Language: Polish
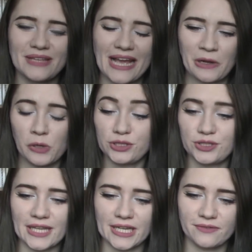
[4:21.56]

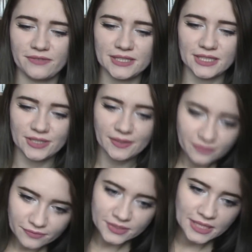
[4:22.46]
Jakoś tak widzę, że
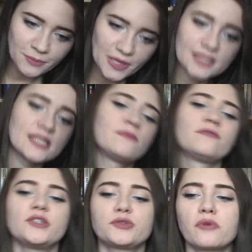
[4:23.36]
tym
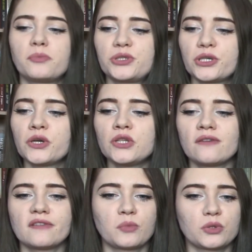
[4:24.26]
razem wyszło
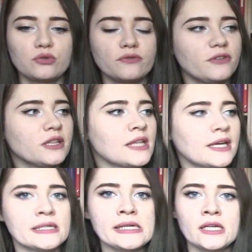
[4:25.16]
przygodowo, bo tu
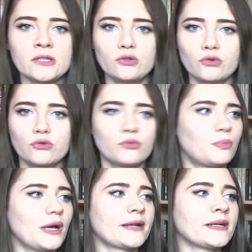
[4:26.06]
Fiddler, tu
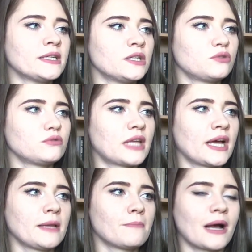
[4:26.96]
Cooper,
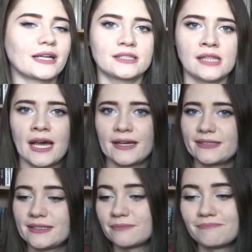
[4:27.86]
tutaj Max
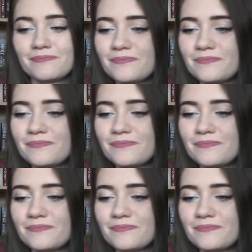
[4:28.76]
Lars.